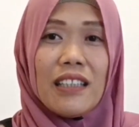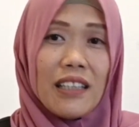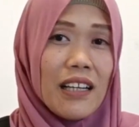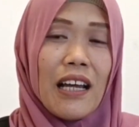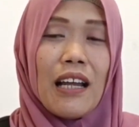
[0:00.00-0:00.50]

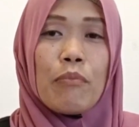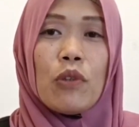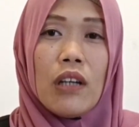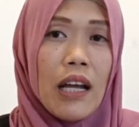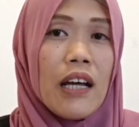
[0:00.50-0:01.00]
ya
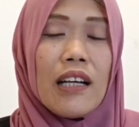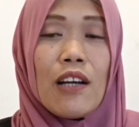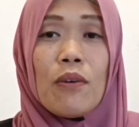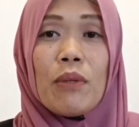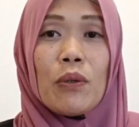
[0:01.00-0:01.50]
alhamdulillah
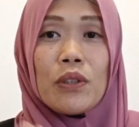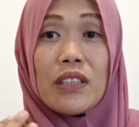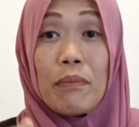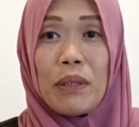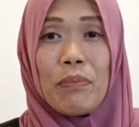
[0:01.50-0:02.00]
kalau
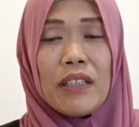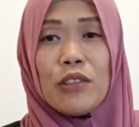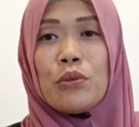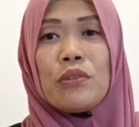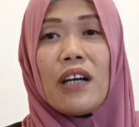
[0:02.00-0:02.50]
menurut saya
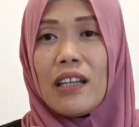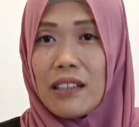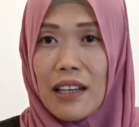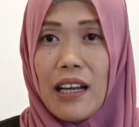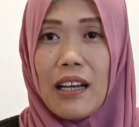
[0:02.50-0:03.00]
pribadi juga
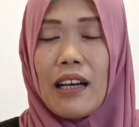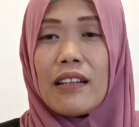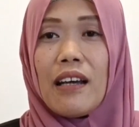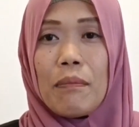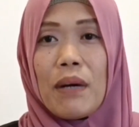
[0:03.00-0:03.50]
enak
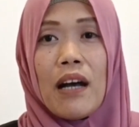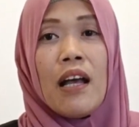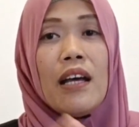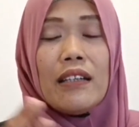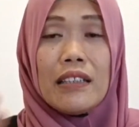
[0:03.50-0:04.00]
karena apa